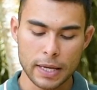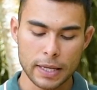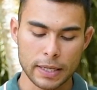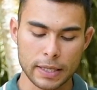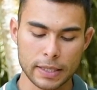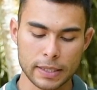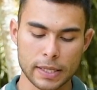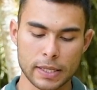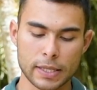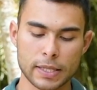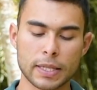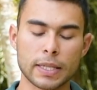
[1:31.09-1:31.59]

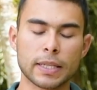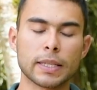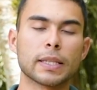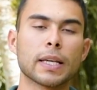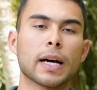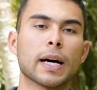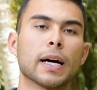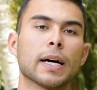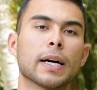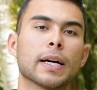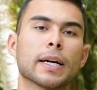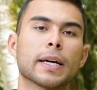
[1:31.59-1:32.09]

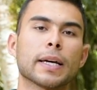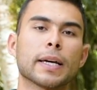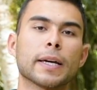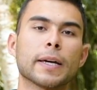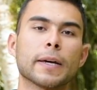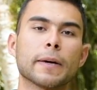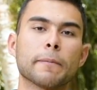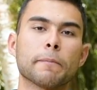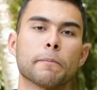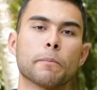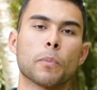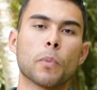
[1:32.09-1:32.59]
necesita
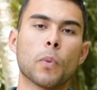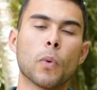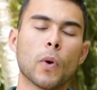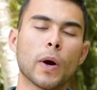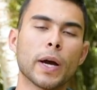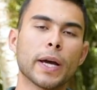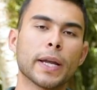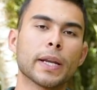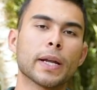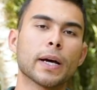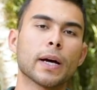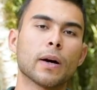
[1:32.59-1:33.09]
eh,
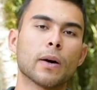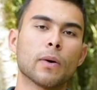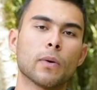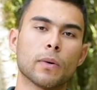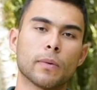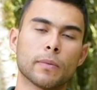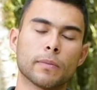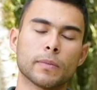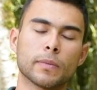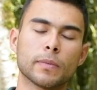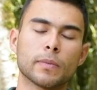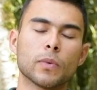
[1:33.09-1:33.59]
buena
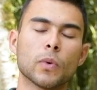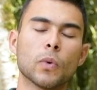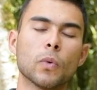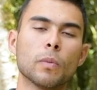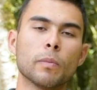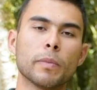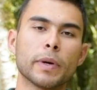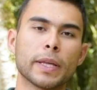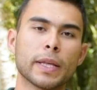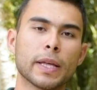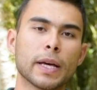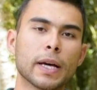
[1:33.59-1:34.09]

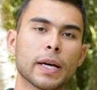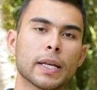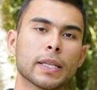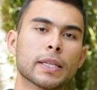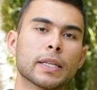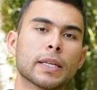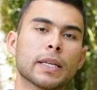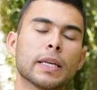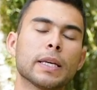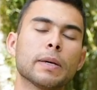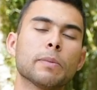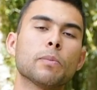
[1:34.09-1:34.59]
humedad
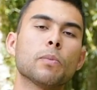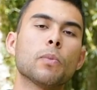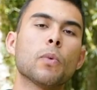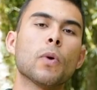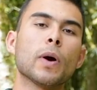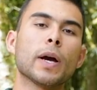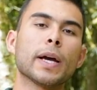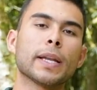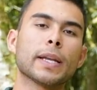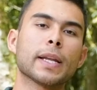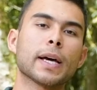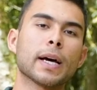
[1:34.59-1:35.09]
y
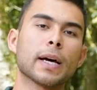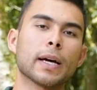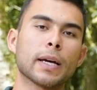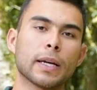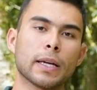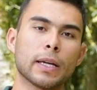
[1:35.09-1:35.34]
buena